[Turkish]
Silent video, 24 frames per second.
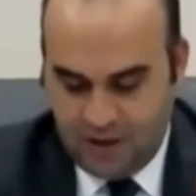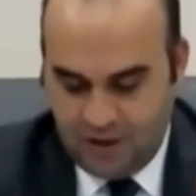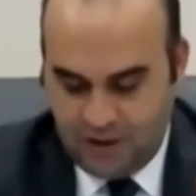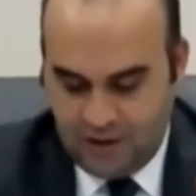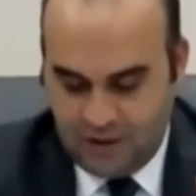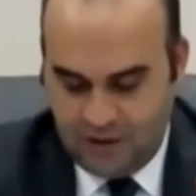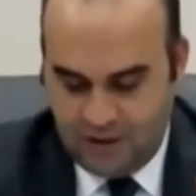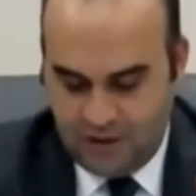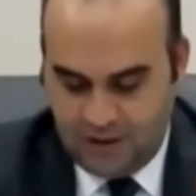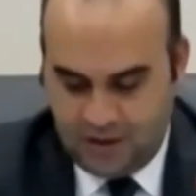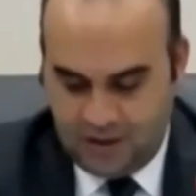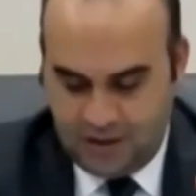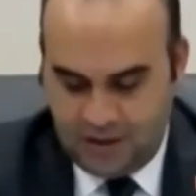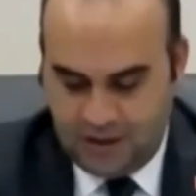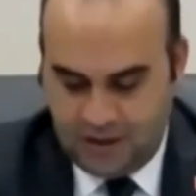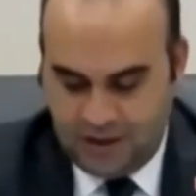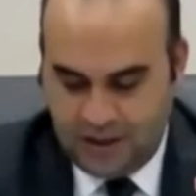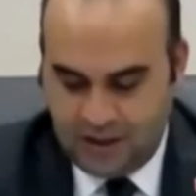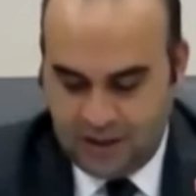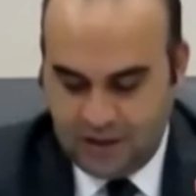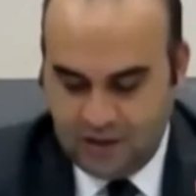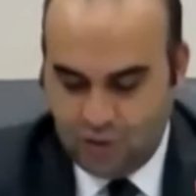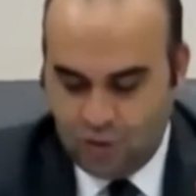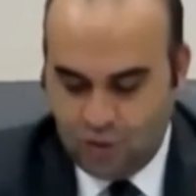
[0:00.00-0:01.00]
e,
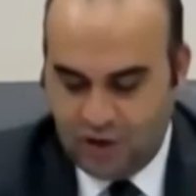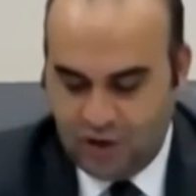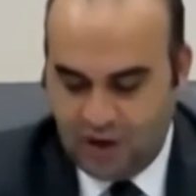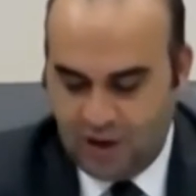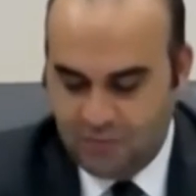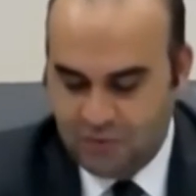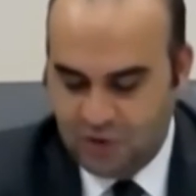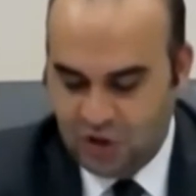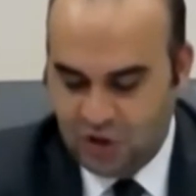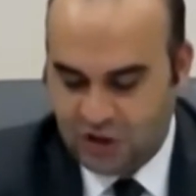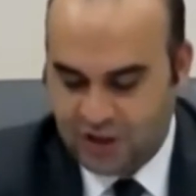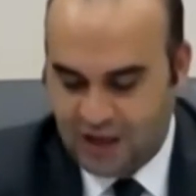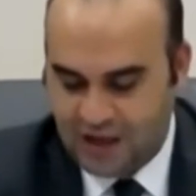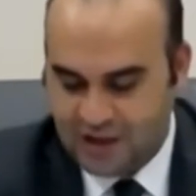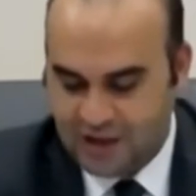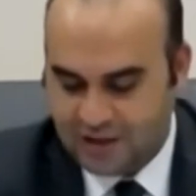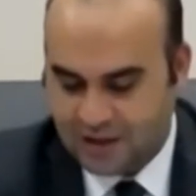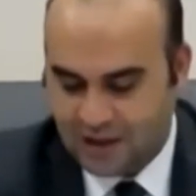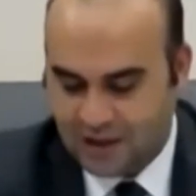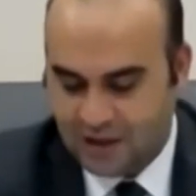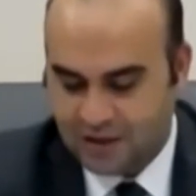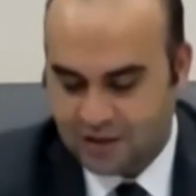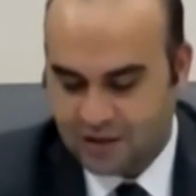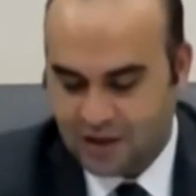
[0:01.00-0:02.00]
yeni dönem dijital
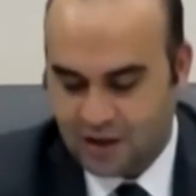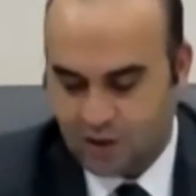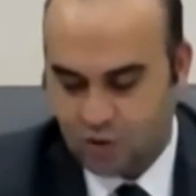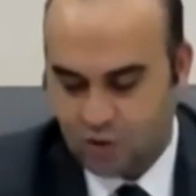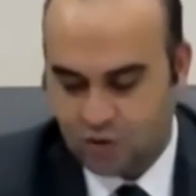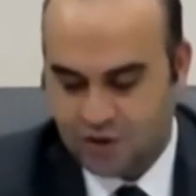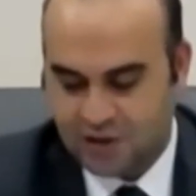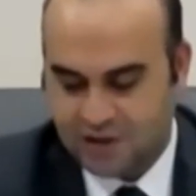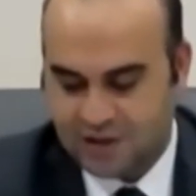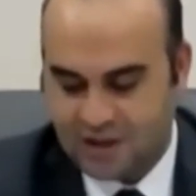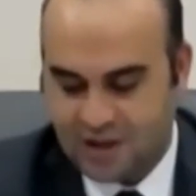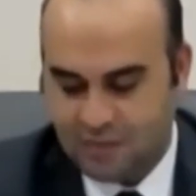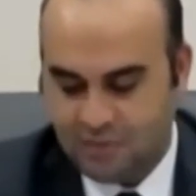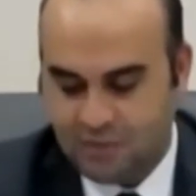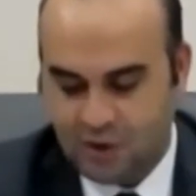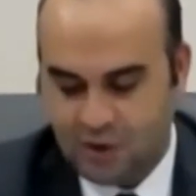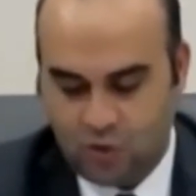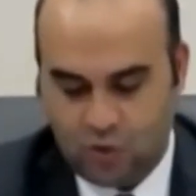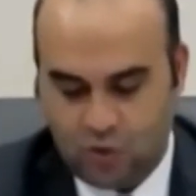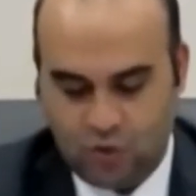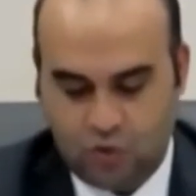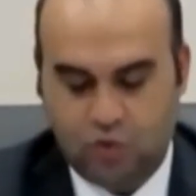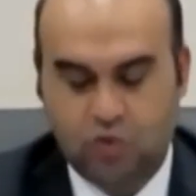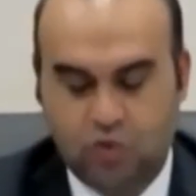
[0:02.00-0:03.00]
sağlık
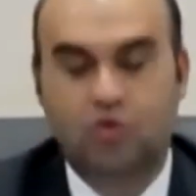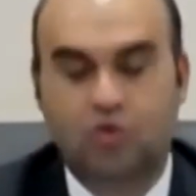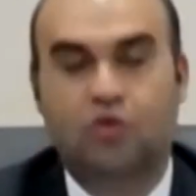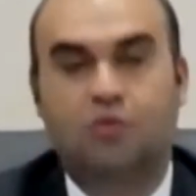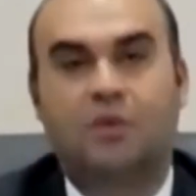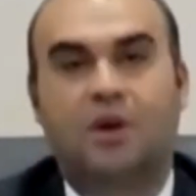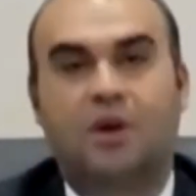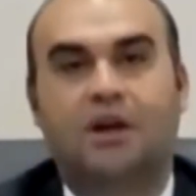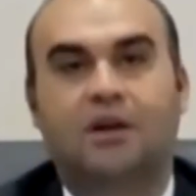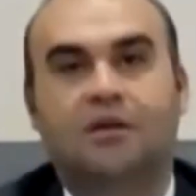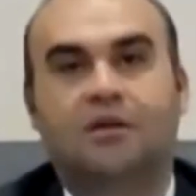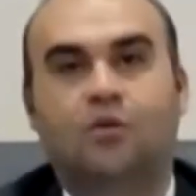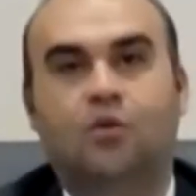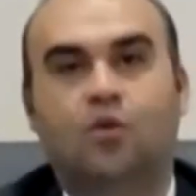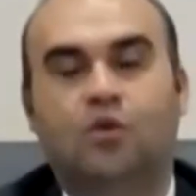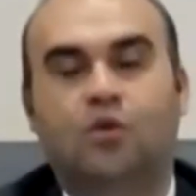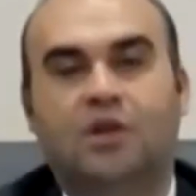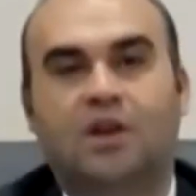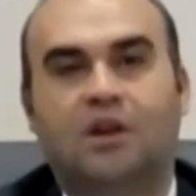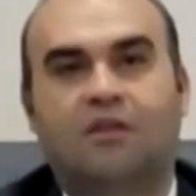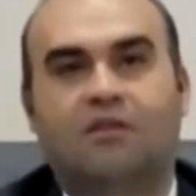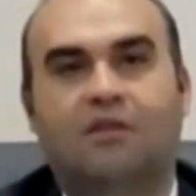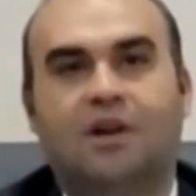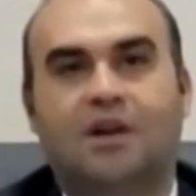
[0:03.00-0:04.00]
ekosistemleri oluşturma
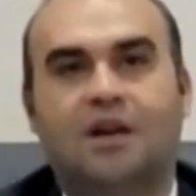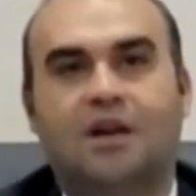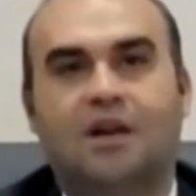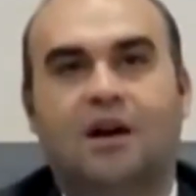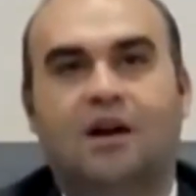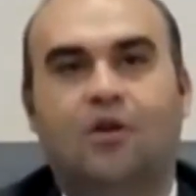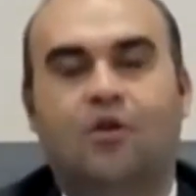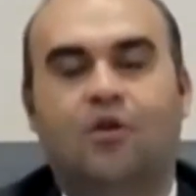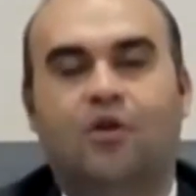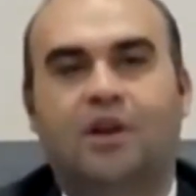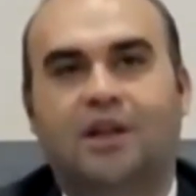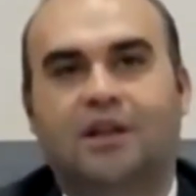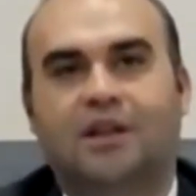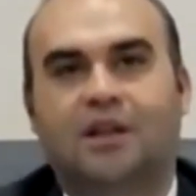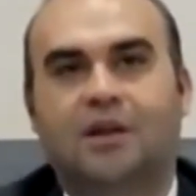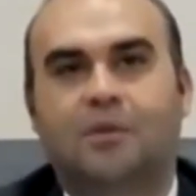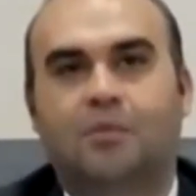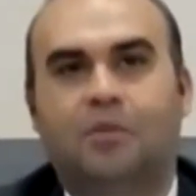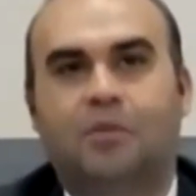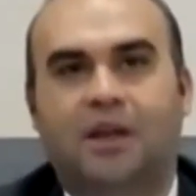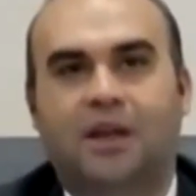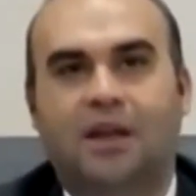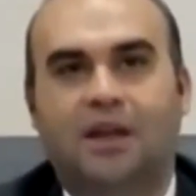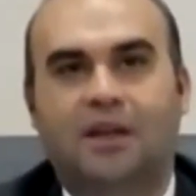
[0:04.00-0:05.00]
ülke vaka
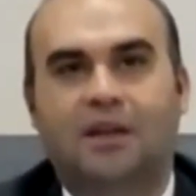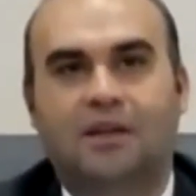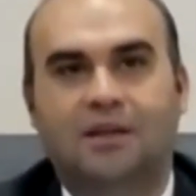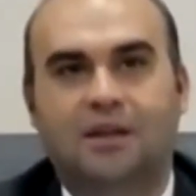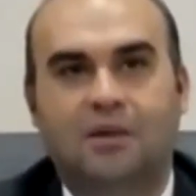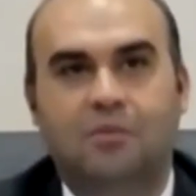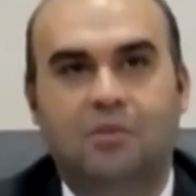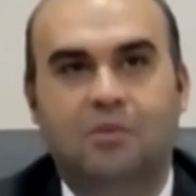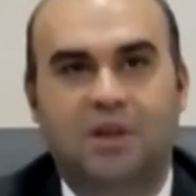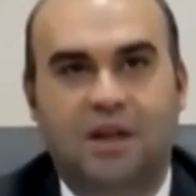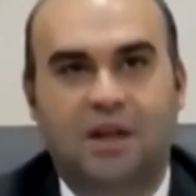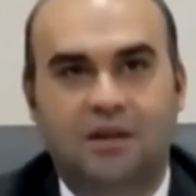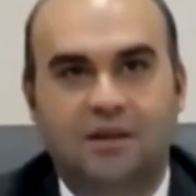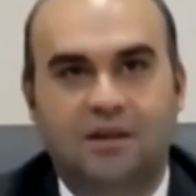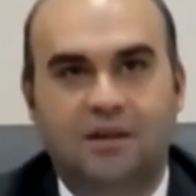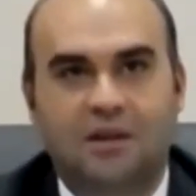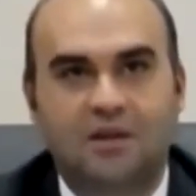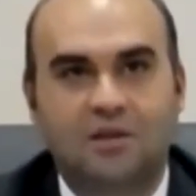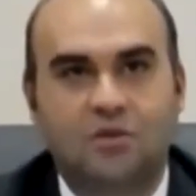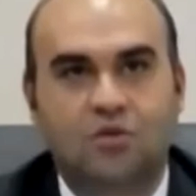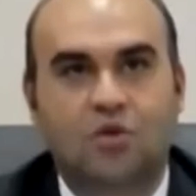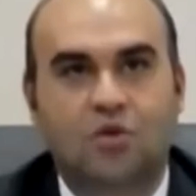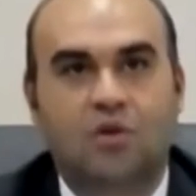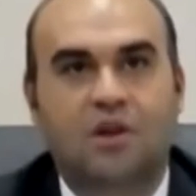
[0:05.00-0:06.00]
örnekleri panelinde bir
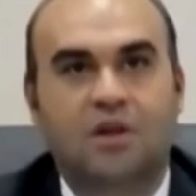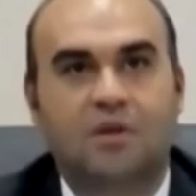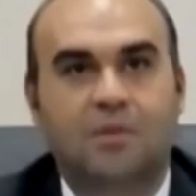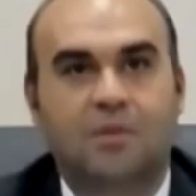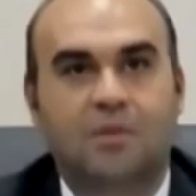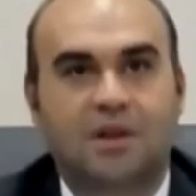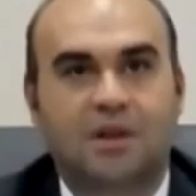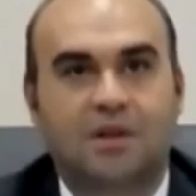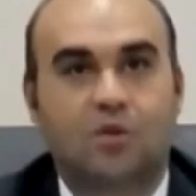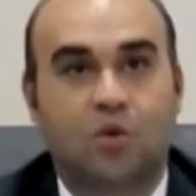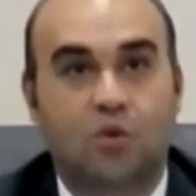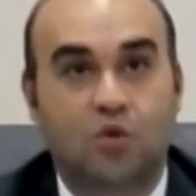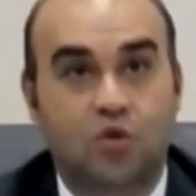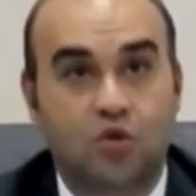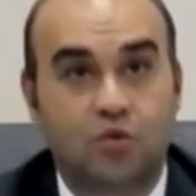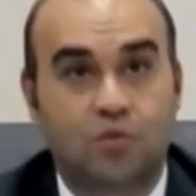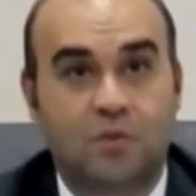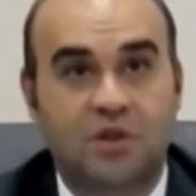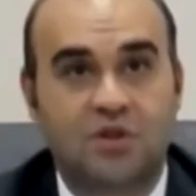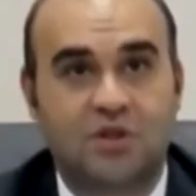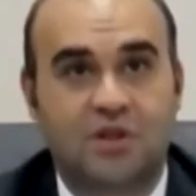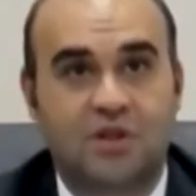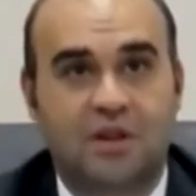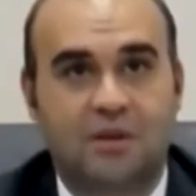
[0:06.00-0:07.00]
aradayız. Çok kıymetli
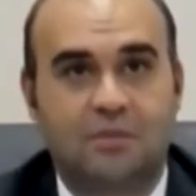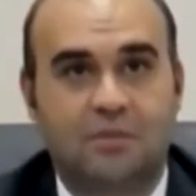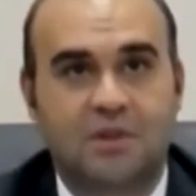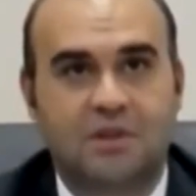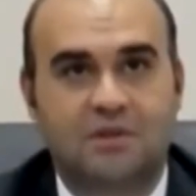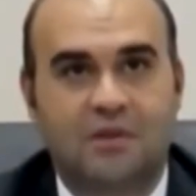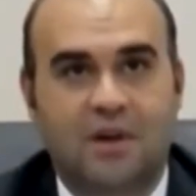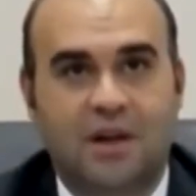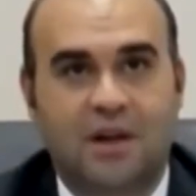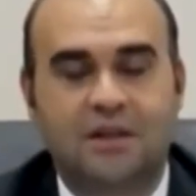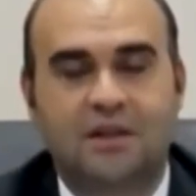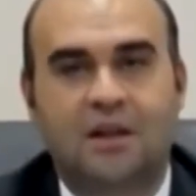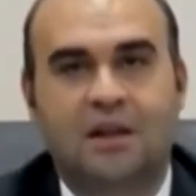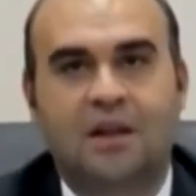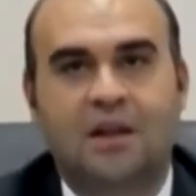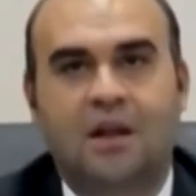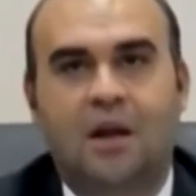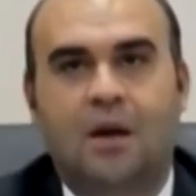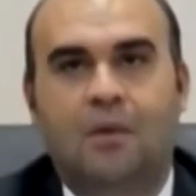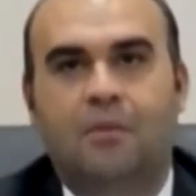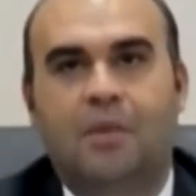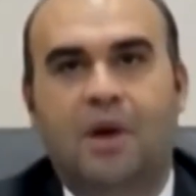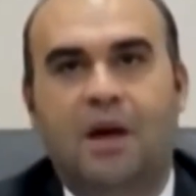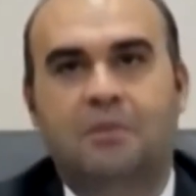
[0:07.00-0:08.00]
konuşmacılarımız var.
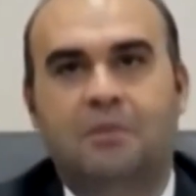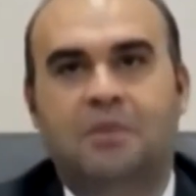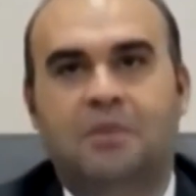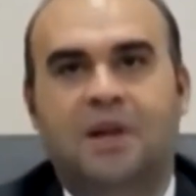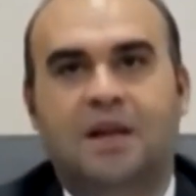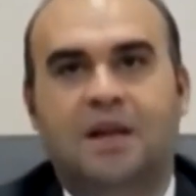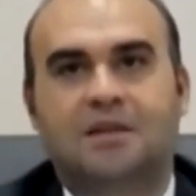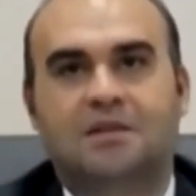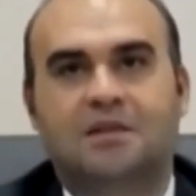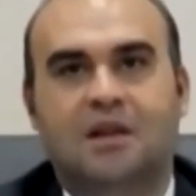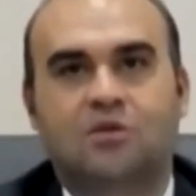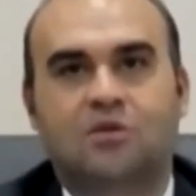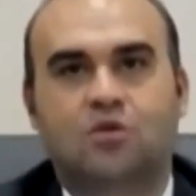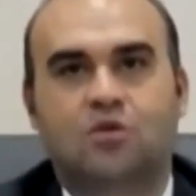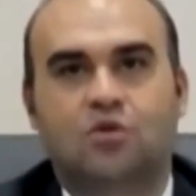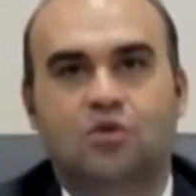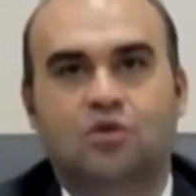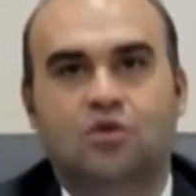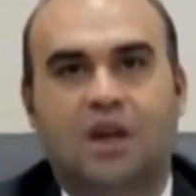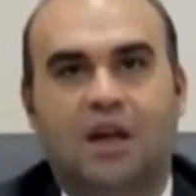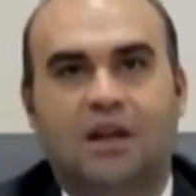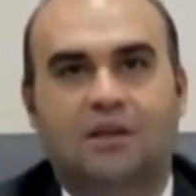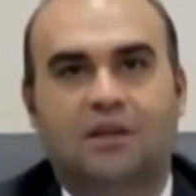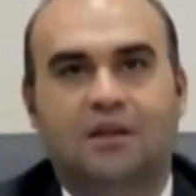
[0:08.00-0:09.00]
Ben birazdan
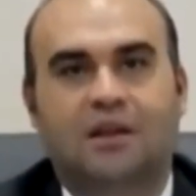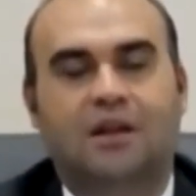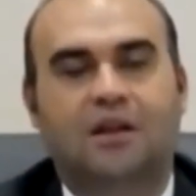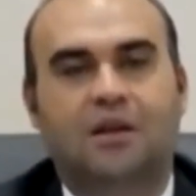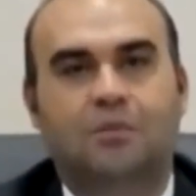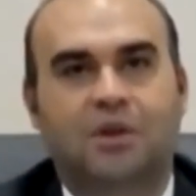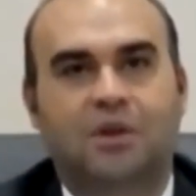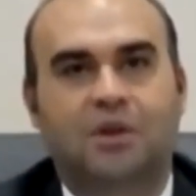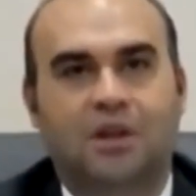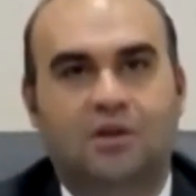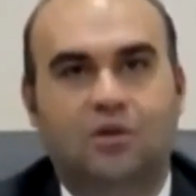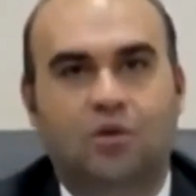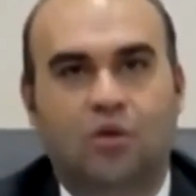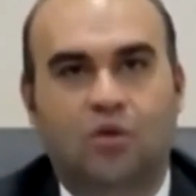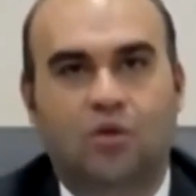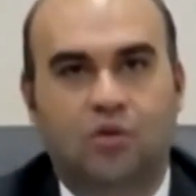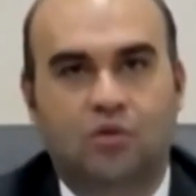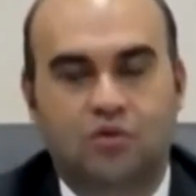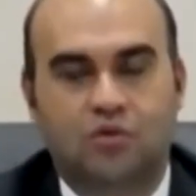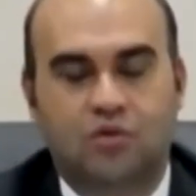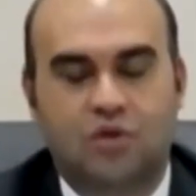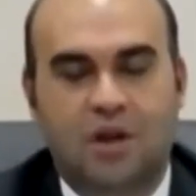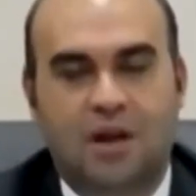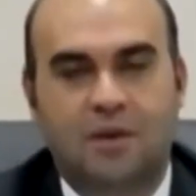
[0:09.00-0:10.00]
sözü kendilerine bırakıyor
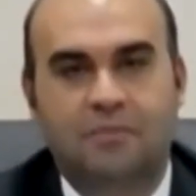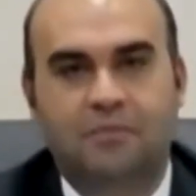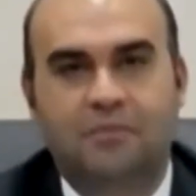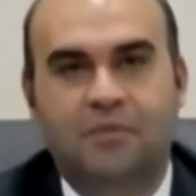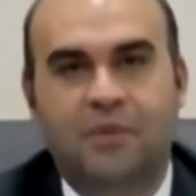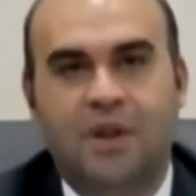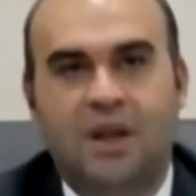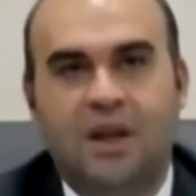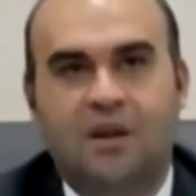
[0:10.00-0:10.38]
olacağım.